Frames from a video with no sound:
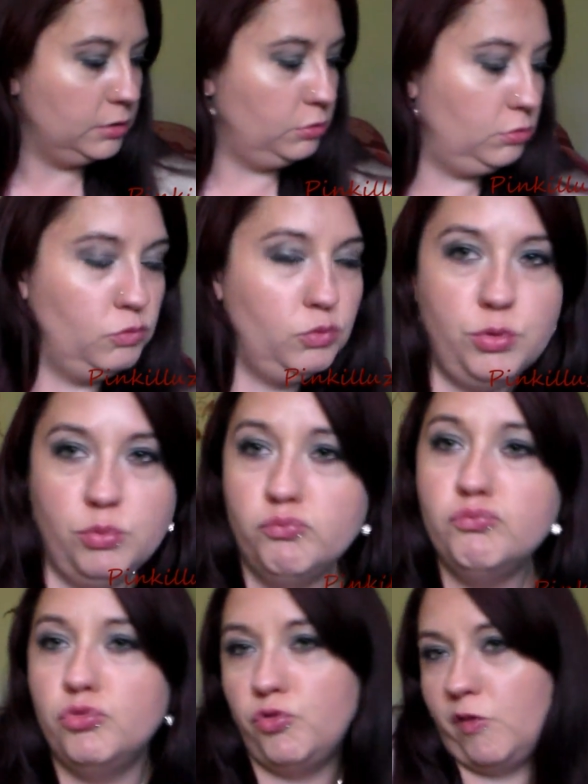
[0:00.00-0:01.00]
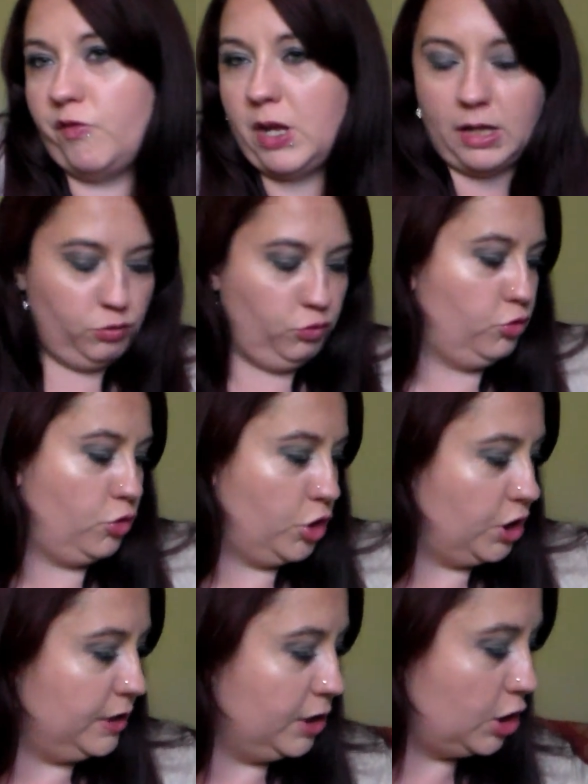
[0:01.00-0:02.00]
Donc je vais faire tout ce que
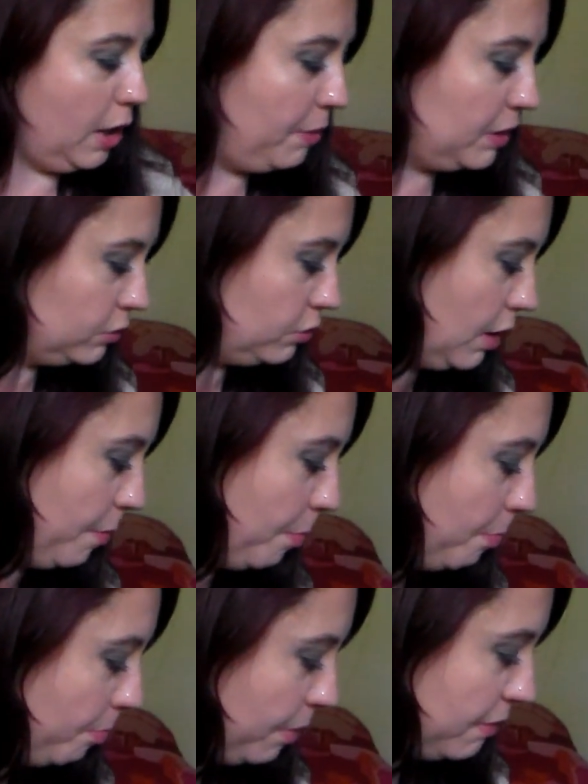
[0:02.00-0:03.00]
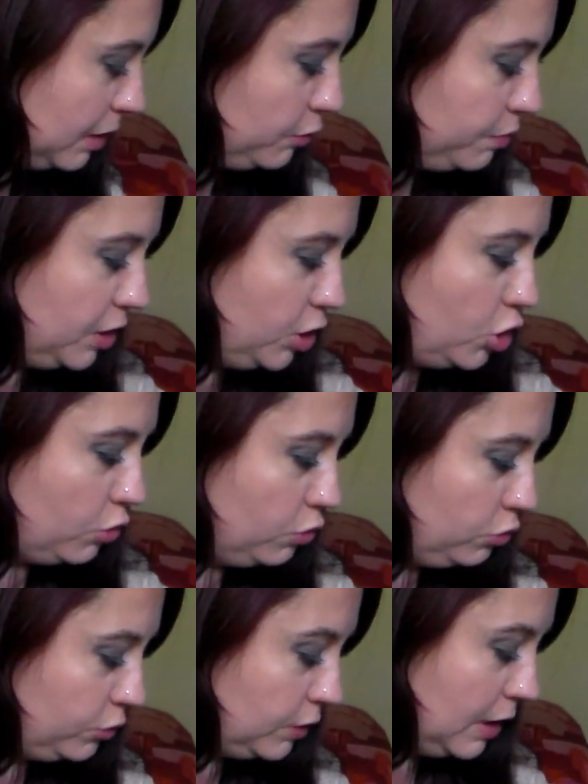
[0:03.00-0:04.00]
j'ai déjà parce qu'il y a pas mal de petites
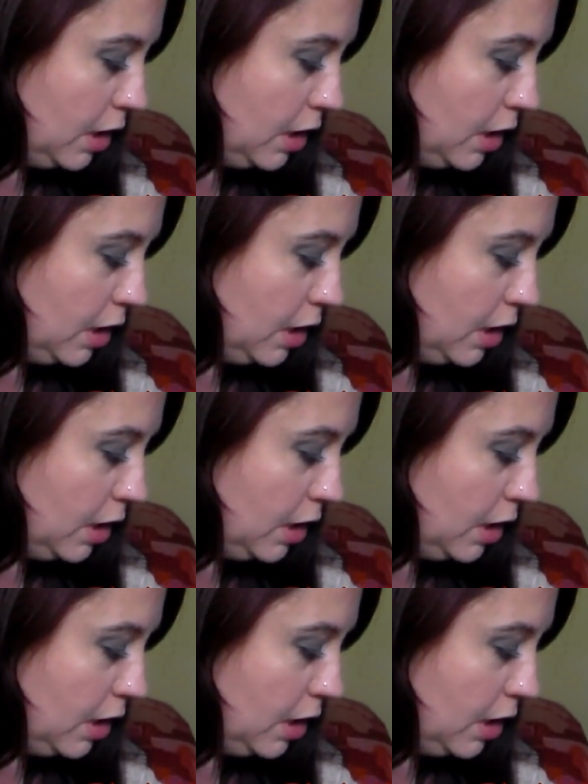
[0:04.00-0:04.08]
choses.